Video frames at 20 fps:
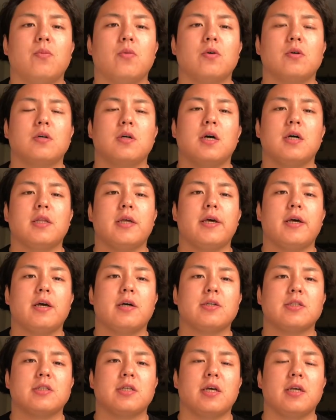僕が大
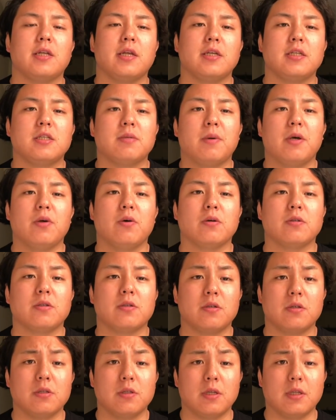学時代ね、一番よく
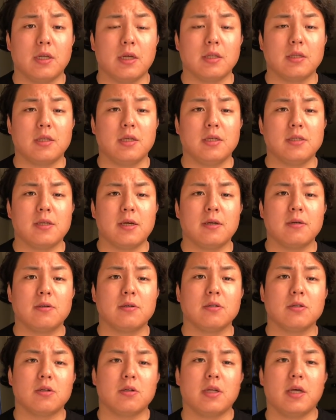つるんでたTザル
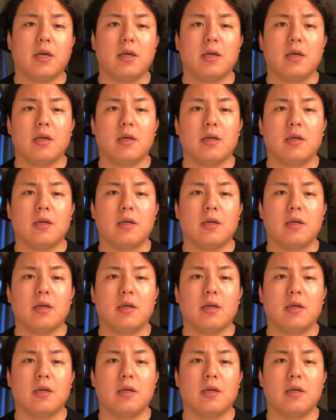くんのね、